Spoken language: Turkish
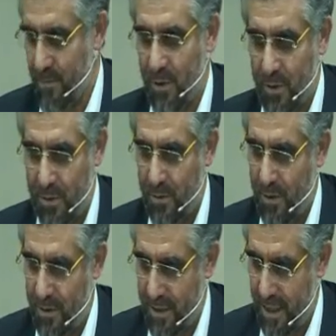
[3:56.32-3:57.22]
Olsun
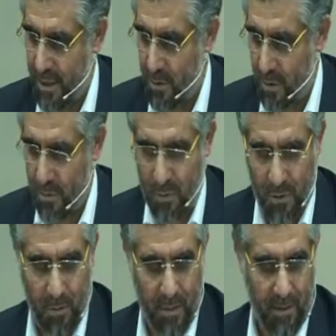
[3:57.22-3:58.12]
olsun yanlış
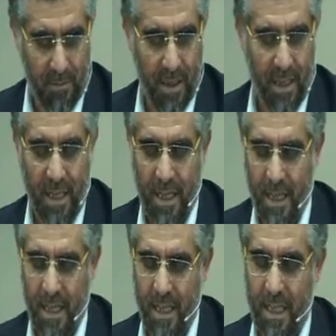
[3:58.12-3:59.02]
okumuş olmayan.
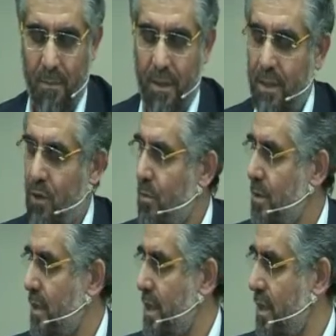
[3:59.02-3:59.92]
اِنَّمَا التَّوْبَةُ
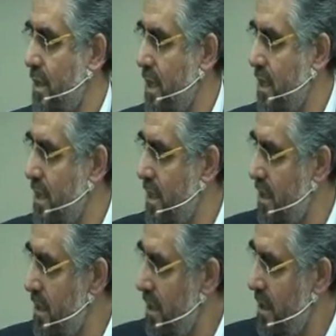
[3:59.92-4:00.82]
عَلَى اللّٰهِ
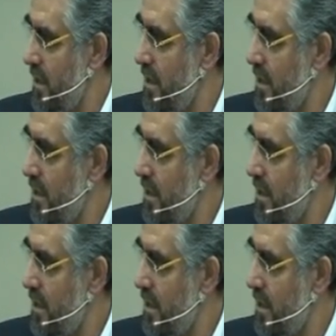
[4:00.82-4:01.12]
لِلَّذ۪ينَ